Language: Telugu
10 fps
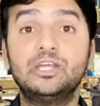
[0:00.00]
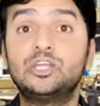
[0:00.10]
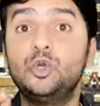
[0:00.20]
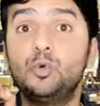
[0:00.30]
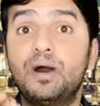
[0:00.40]

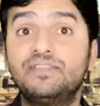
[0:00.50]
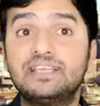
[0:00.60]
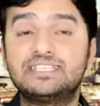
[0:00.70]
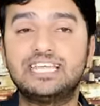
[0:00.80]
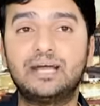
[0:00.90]
క్యూబా
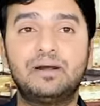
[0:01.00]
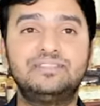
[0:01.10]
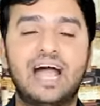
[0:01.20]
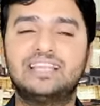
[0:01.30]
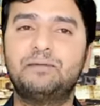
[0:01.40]
దేశ జనాభా
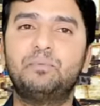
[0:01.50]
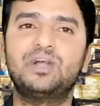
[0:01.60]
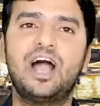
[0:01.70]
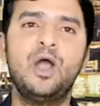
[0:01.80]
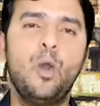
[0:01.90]

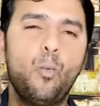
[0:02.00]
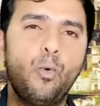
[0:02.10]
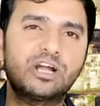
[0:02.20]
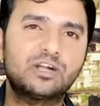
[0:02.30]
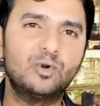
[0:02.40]
దాదాపుగా
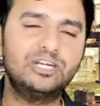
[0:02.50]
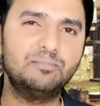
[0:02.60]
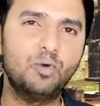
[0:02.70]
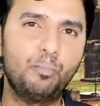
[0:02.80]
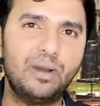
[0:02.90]
ఒక కోటి
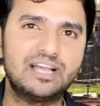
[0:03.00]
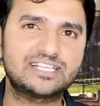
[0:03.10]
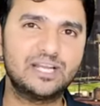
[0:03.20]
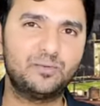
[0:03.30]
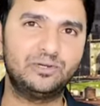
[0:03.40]
ముప్పై
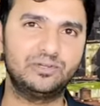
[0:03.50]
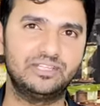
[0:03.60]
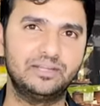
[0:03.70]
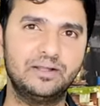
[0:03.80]
లక్షలు ఉంటుంది